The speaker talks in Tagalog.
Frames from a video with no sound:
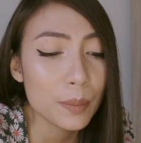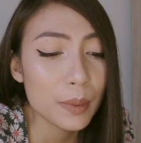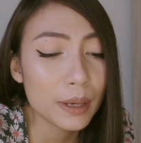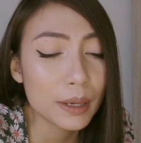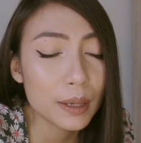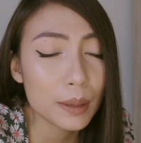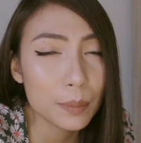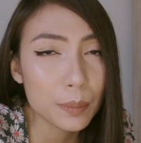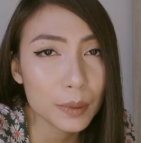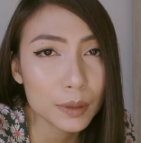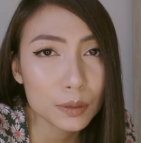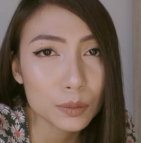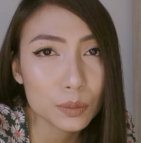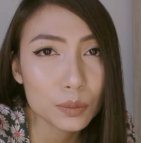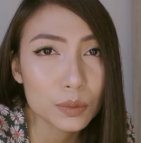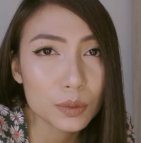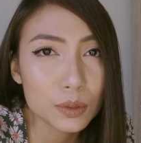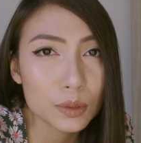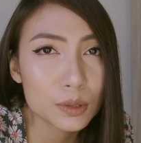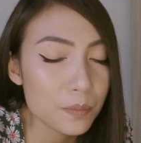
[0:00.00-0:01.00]
mga
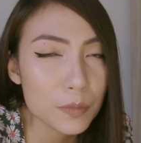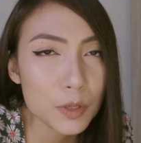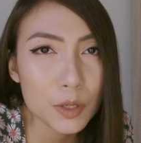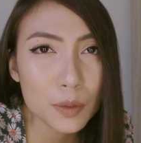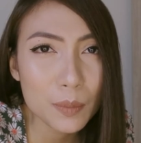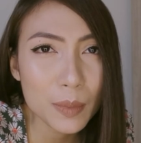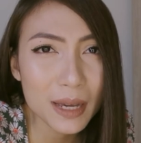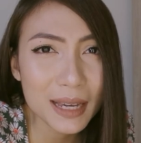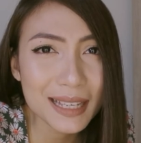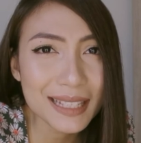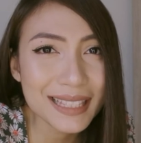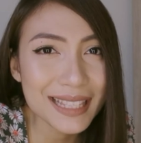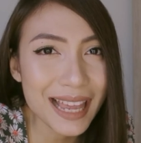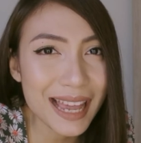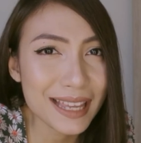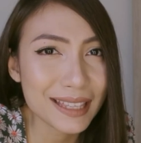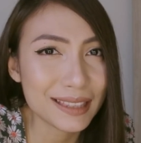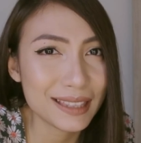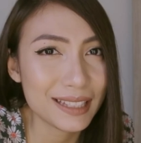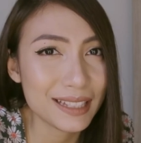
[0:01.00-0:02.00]
pantulog, yung mga
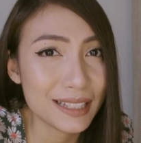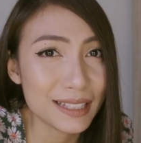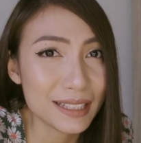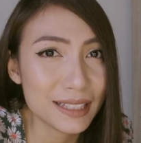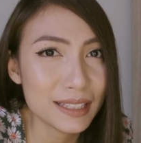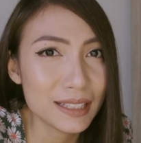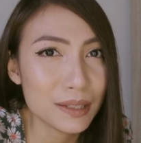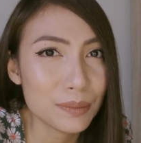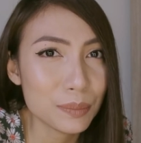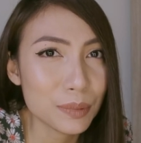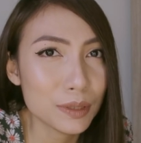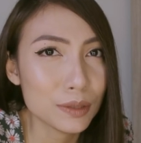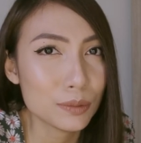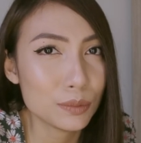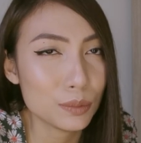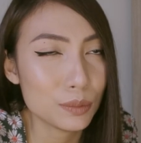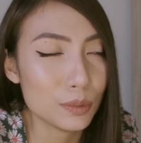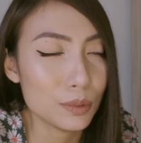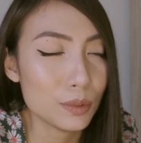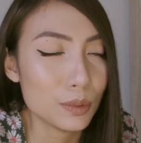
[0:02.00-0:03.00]
satin na
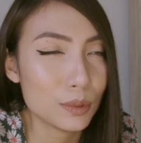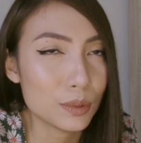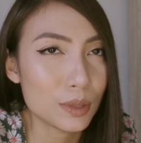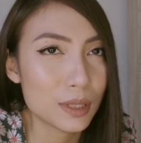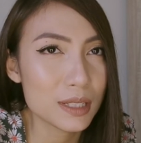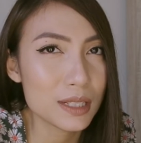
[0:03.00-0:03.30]
pantulog.